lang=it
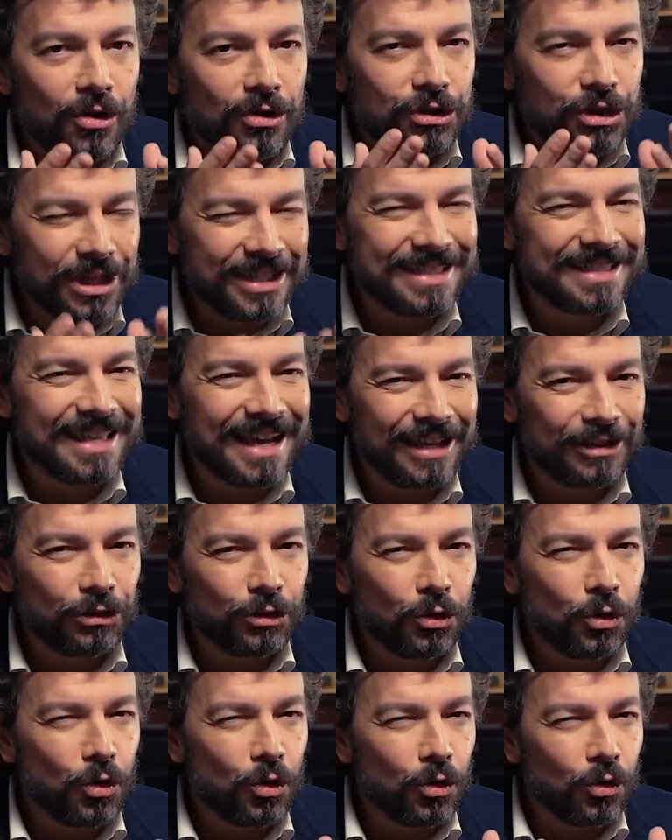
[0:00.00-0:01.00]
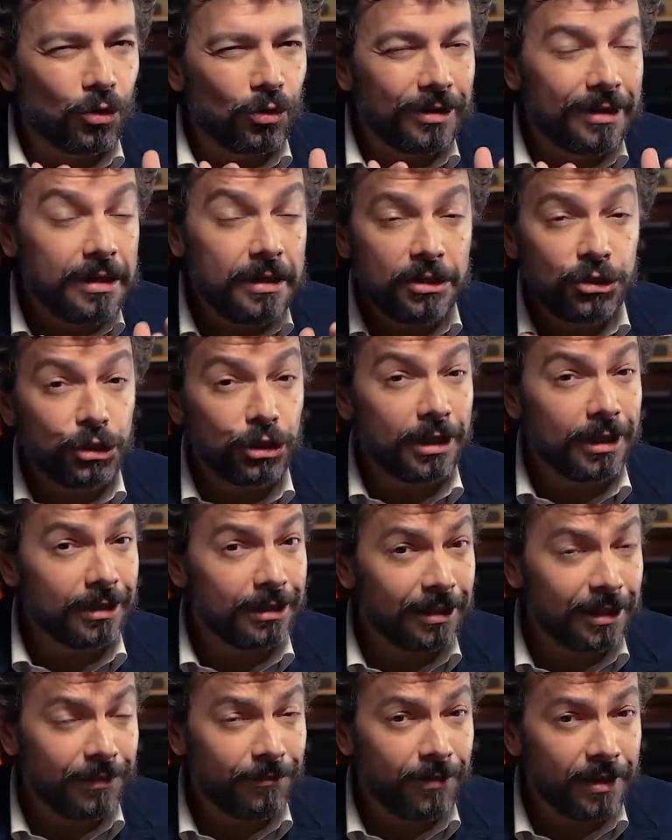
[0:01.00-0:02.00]
c'è stato
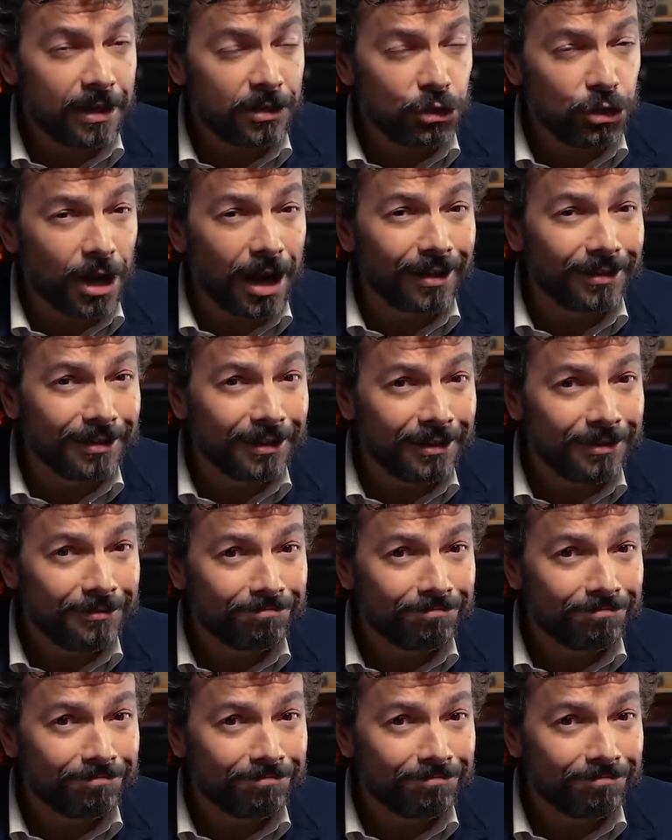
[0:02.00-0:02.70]
l'incidente di Vergiate?